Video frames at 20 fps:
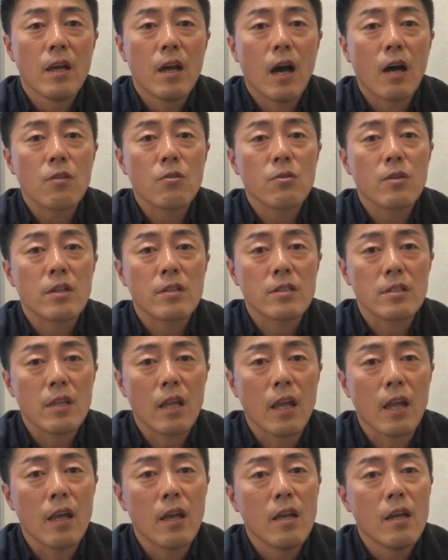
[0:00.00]
あとです
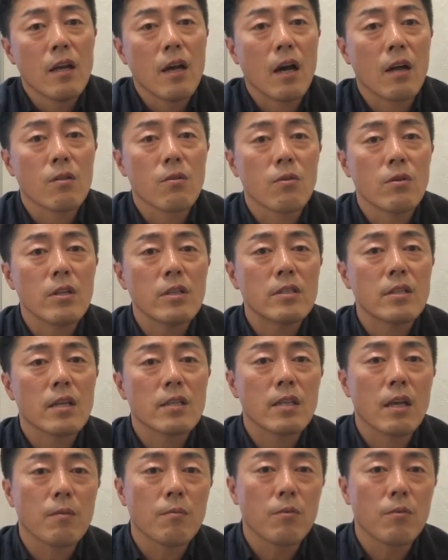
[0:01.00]
ねあのリチャさん